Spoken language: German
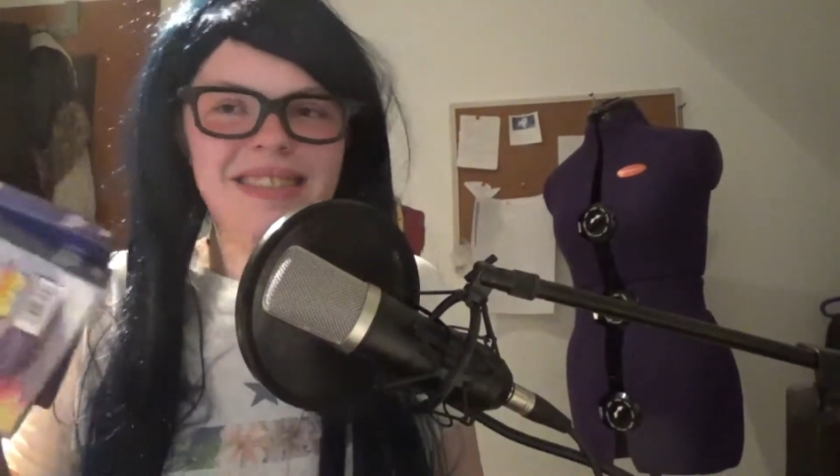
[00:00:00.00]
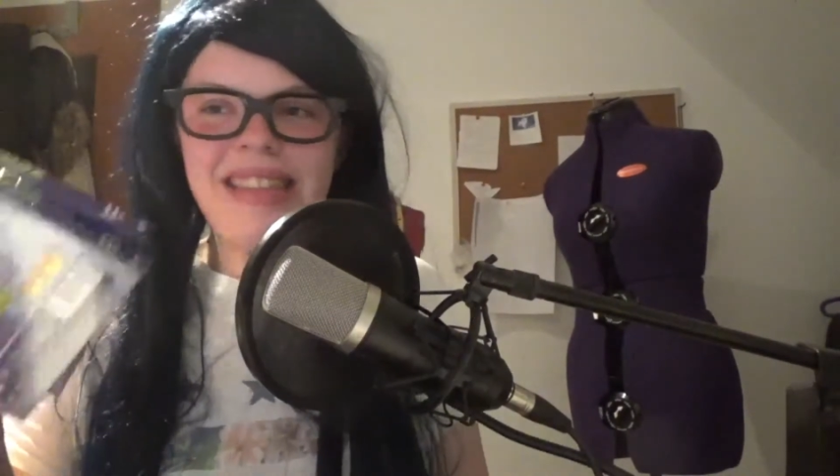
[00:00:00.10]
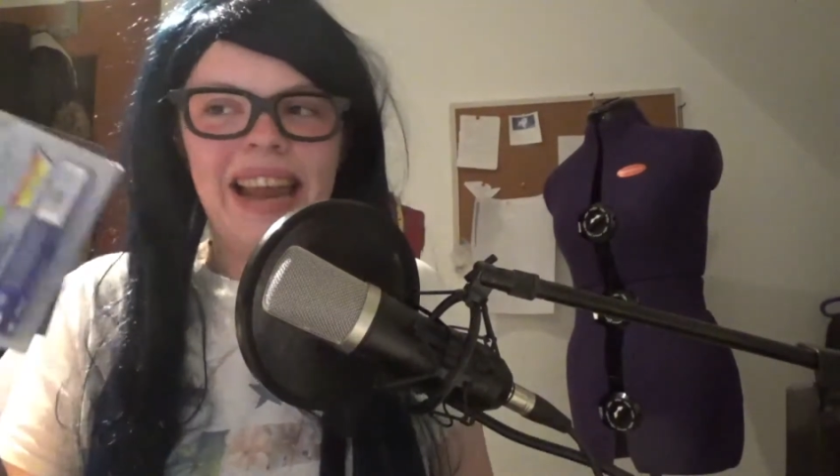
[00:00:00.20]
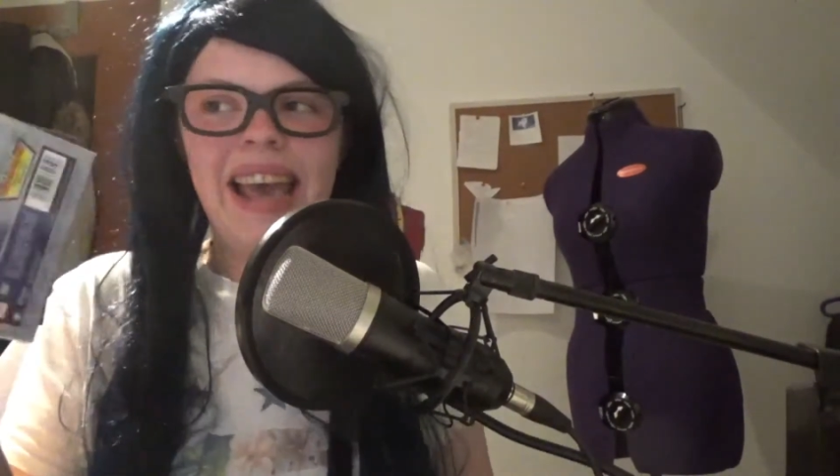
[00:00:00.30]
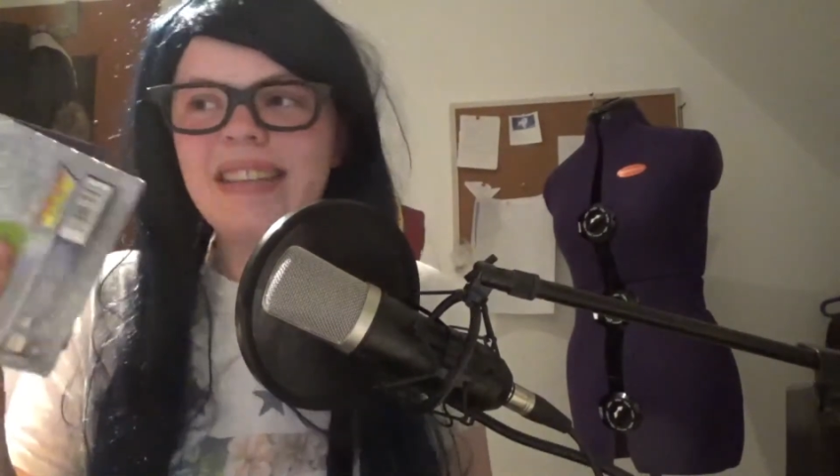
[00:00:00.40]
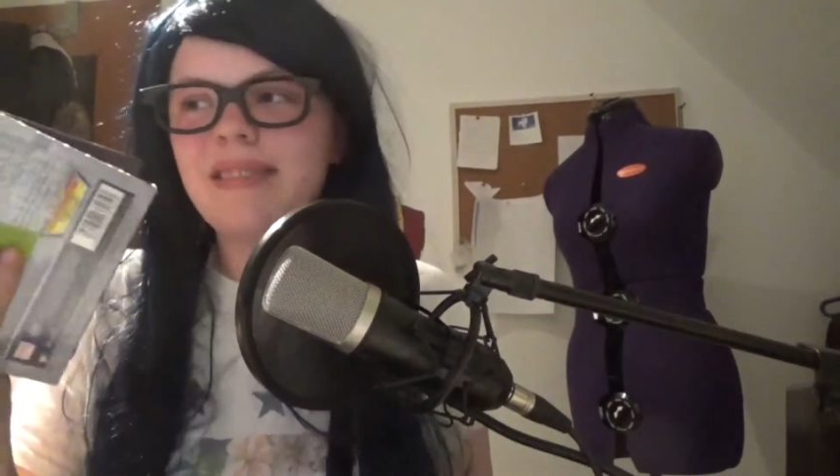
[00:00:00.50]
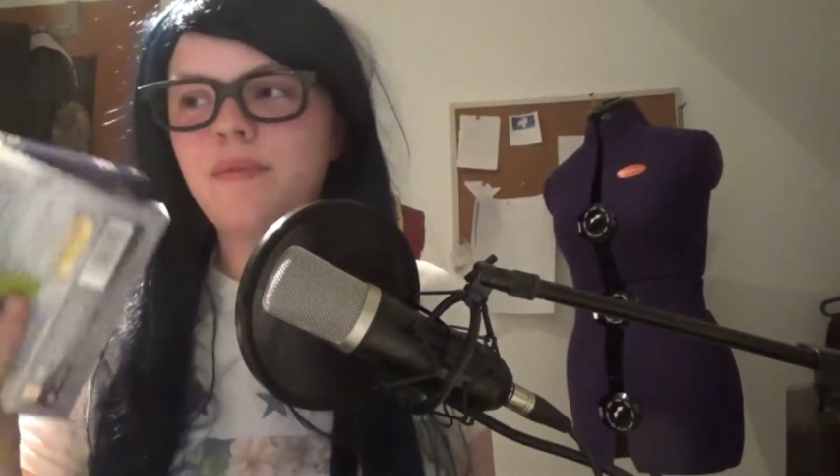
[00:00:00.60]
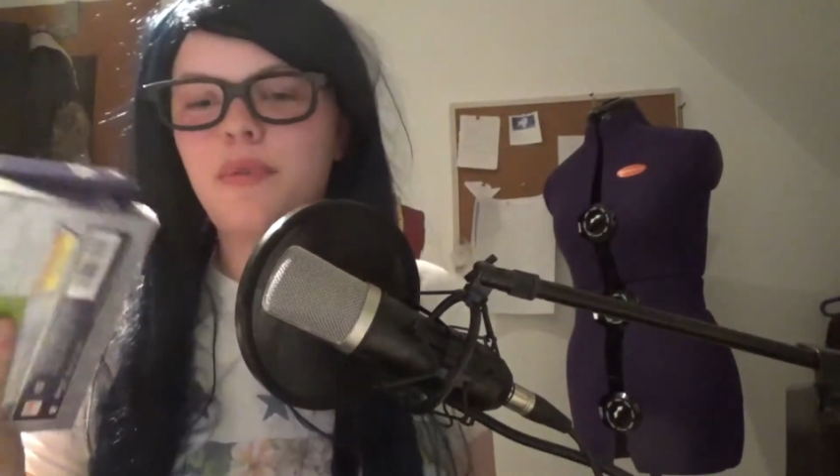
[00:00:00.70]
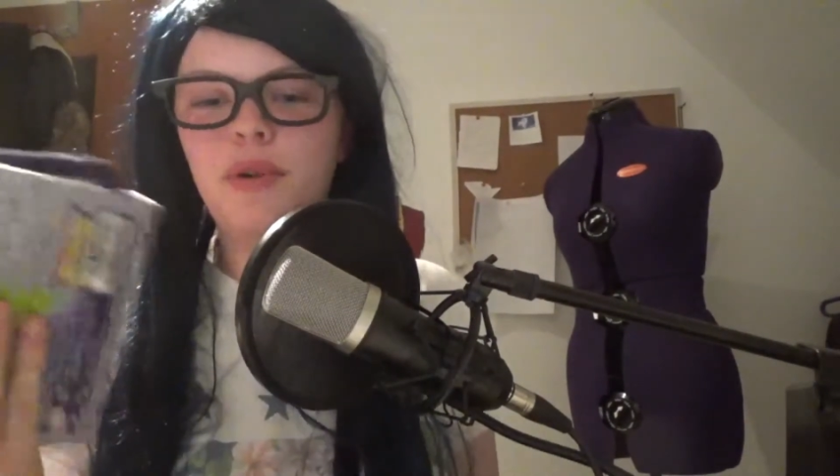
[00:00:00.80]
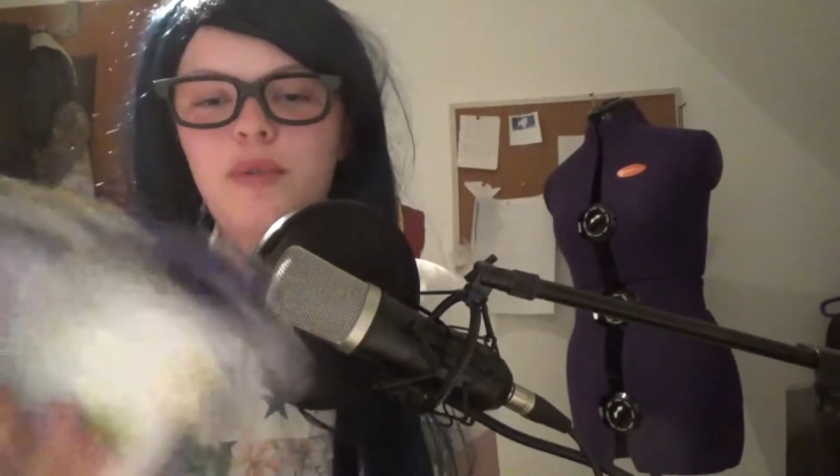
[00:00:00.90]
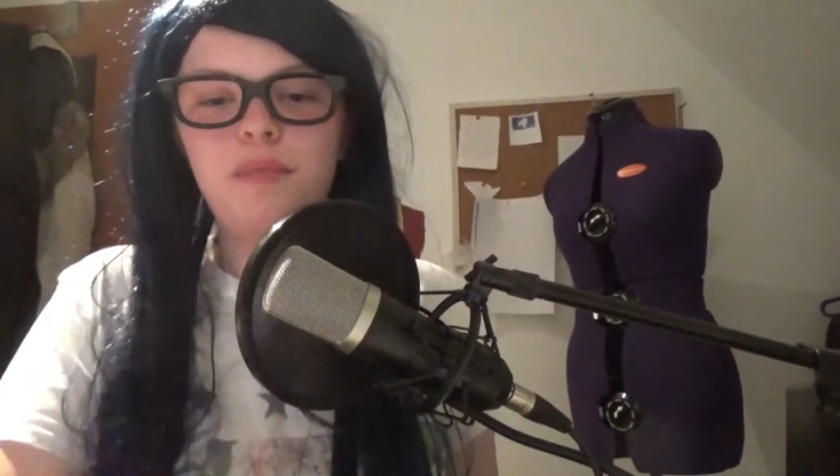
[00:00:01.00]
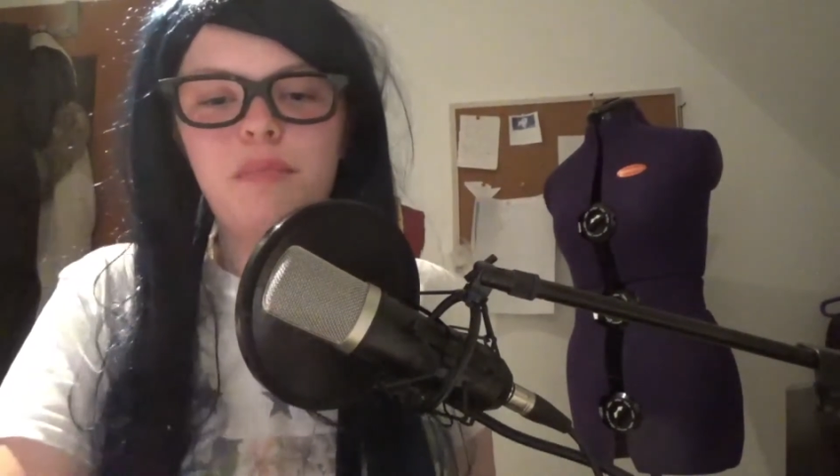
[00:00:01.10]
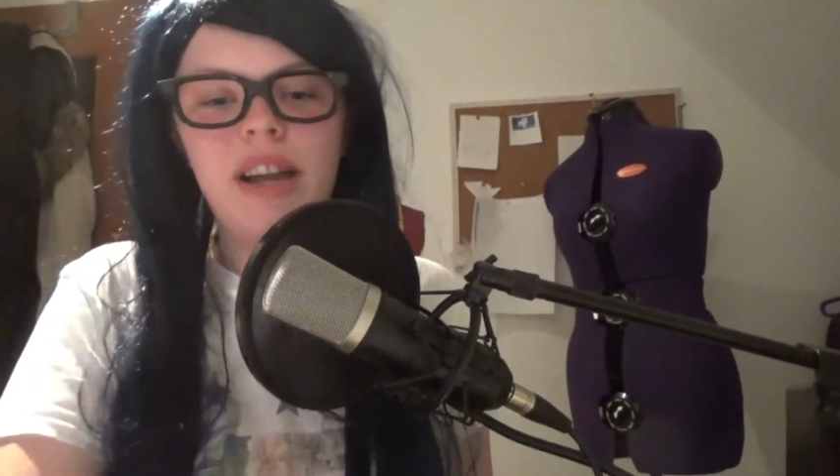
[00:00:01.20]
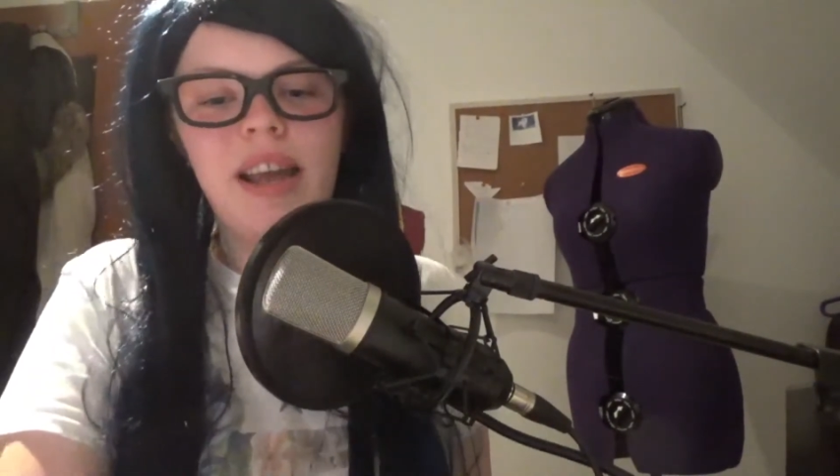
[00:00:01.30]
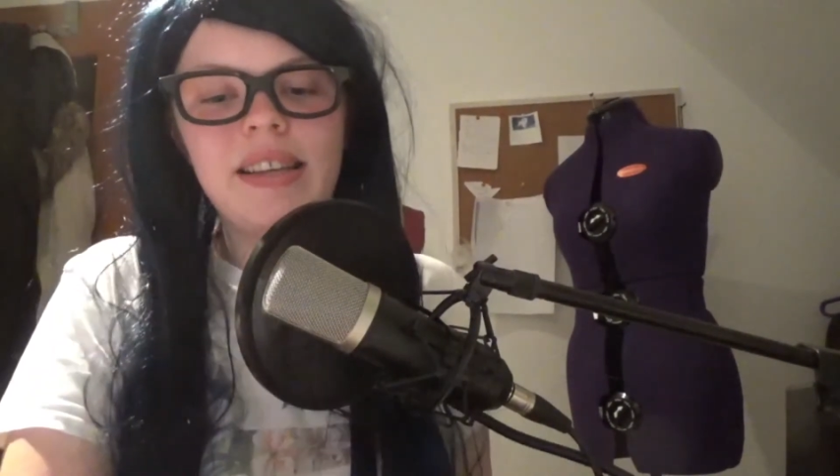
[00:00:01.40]
in der ersten Volume,
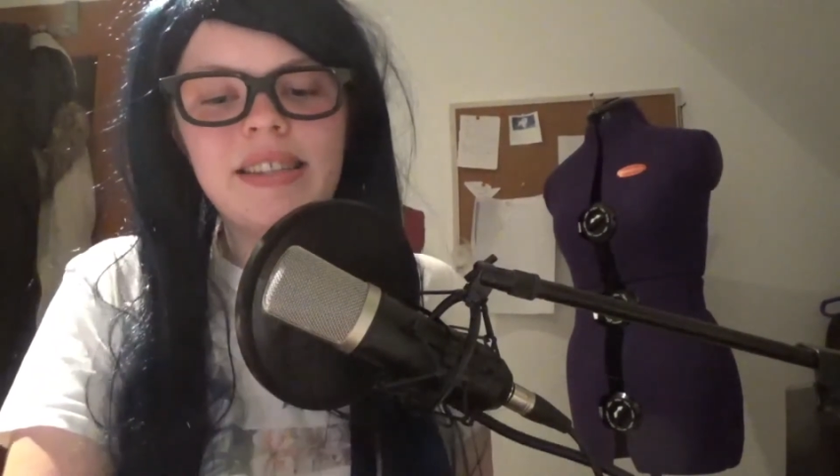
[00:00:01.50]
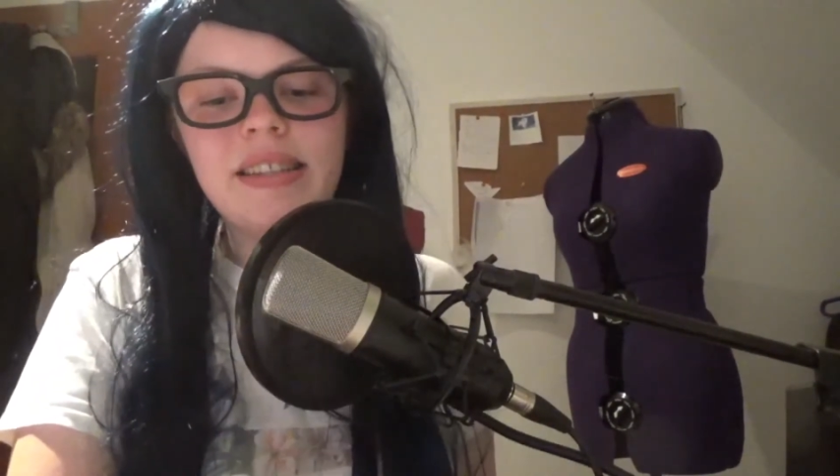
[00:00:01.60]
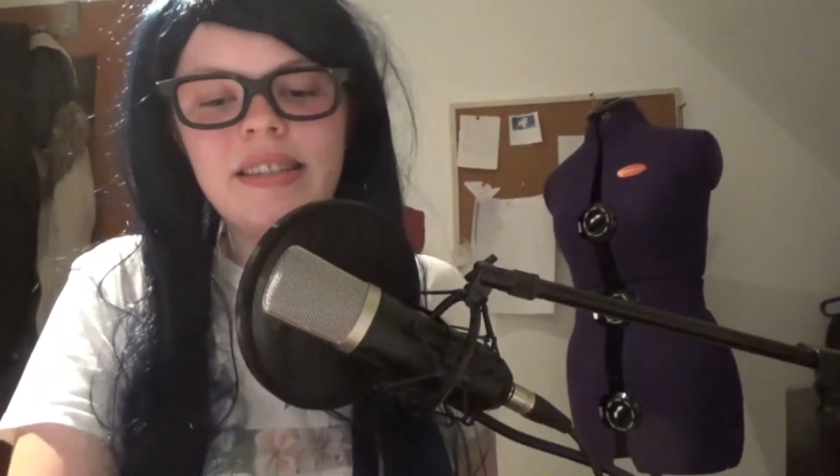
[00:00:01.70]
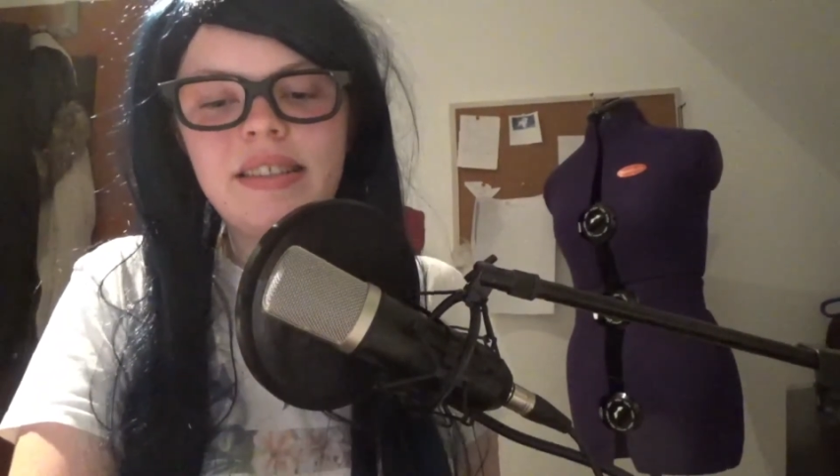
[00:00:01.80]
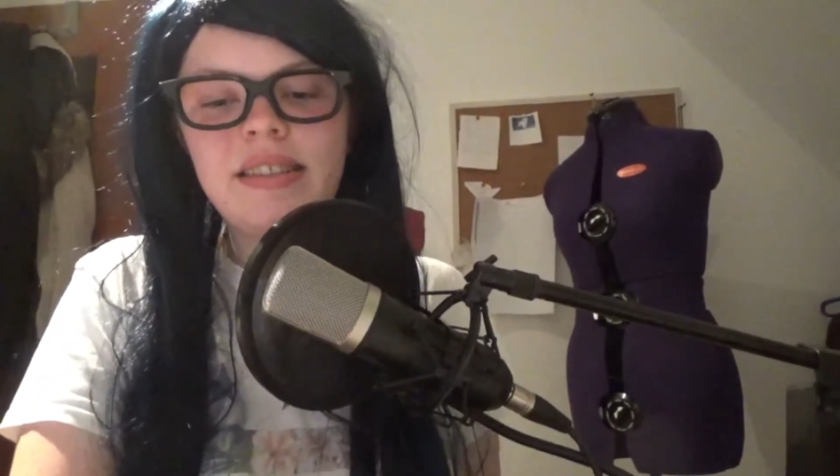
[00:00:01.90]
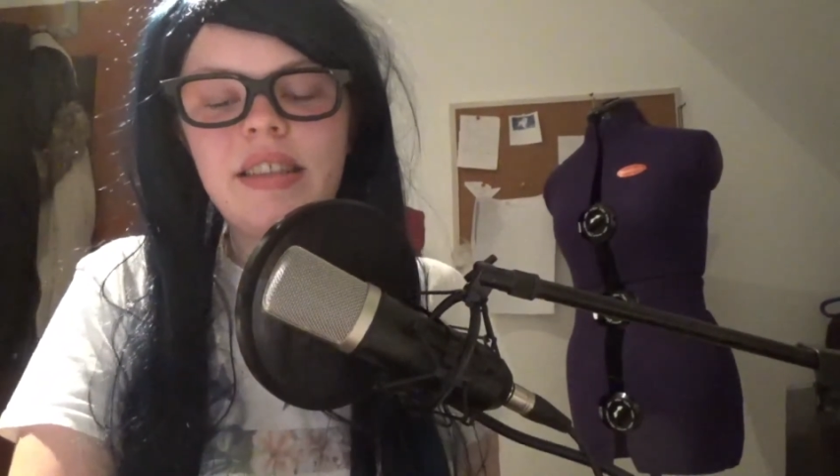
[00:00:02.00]
bei der ersten Disc